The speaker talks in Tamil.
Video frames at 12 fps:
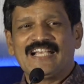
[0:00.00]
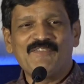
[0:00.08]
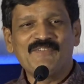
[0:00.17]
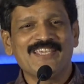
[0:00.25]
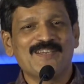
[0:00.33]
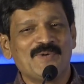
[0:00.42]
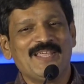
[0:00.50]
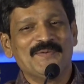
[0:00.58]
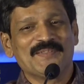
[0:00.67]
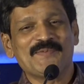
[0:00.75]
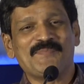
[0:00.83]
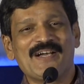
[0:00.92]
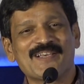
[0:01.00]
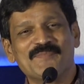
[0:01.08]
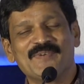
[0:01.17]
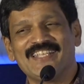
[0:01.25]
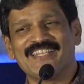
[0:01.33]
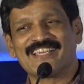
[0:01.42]
கவிஞரை முத முதல்
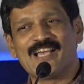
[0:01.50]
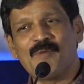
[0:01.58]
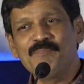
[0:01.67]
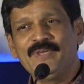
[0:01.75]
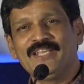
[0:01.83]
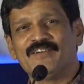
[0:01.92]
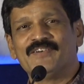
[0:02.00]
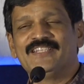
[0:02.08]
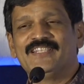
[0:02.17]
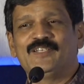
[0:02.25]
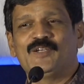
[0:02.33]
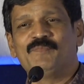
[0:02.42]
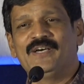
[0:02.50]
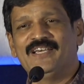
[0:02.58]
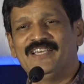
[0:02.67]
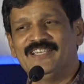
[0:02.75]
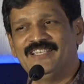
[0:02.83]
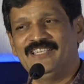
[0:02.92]
பார்க்கும்போது அந்த கம்பீரம் வந்து ரொம்ப
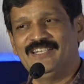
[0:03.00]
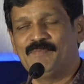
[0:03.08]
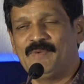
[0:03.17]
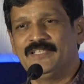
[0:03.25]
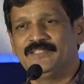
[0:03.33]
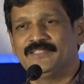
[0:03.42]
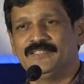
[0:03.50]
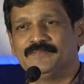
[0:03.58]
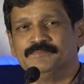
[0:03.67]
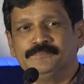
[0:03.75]
என்னை பாதிச்சுது